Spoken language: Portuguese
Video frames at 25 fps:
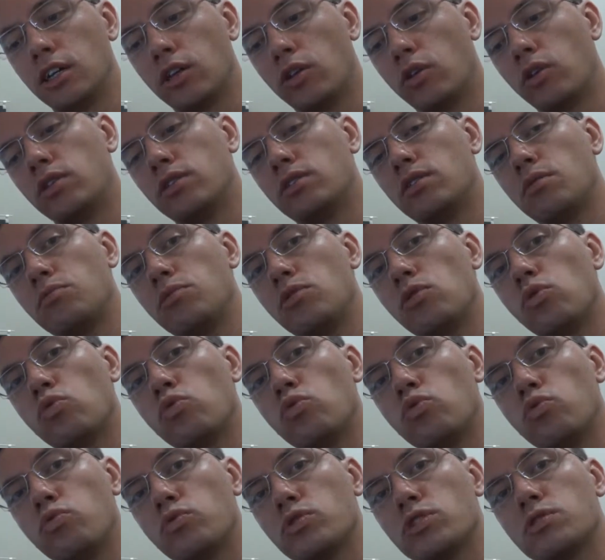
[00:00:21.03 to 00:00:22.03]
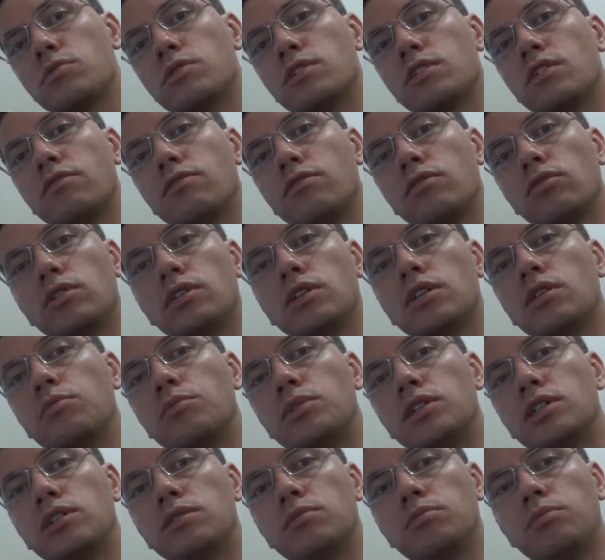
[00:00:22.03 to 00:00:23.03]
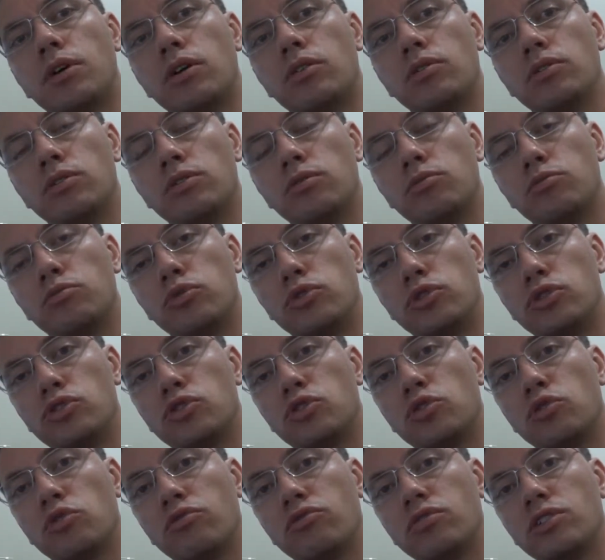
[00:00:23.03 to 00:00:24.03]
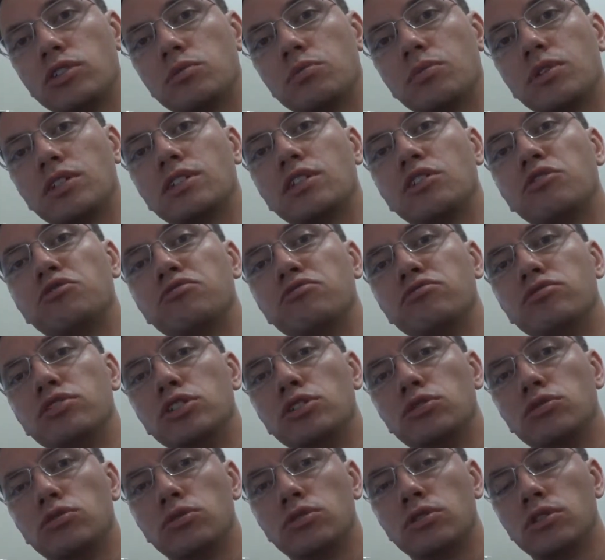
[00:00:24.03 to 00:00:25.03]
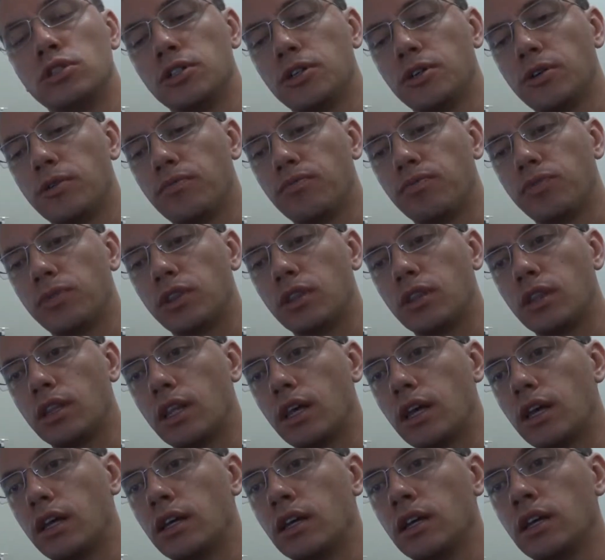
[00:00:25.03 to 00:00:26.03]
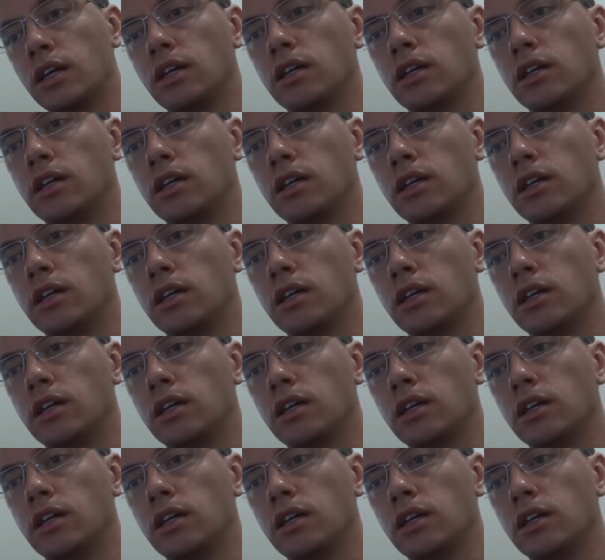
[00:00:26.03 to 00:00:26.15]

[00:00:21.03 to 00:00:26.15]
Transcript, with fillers: Eu recebi algumas, mas está faltando a principal, então por isso que eu não fiz mais nenhum vídeo, né?